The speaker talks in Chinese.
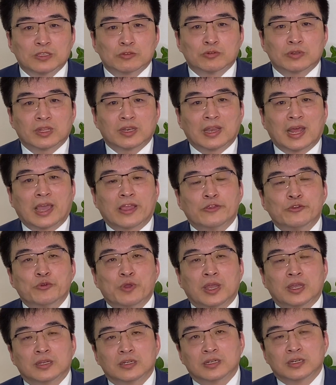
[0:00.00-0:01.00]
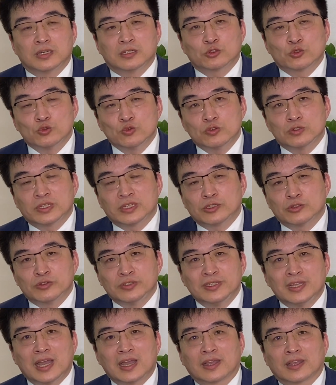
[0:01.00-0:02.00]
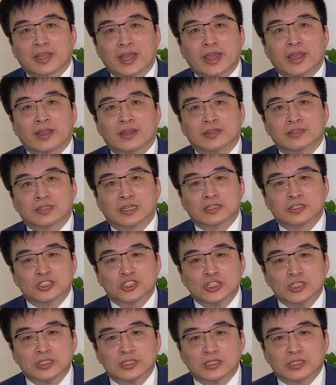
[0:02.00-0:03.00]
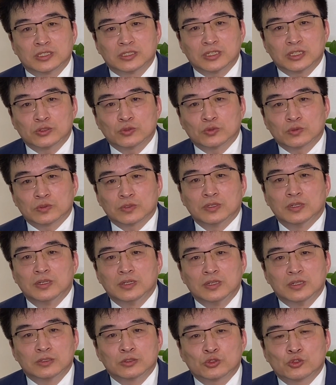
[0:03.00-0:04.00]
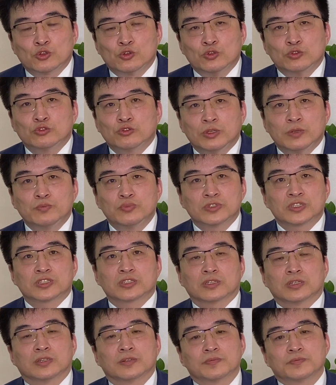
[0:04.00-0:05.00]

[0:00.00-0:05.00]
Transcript: 毒的来源和中共的这种掩盖，在进行这种穷追不舍。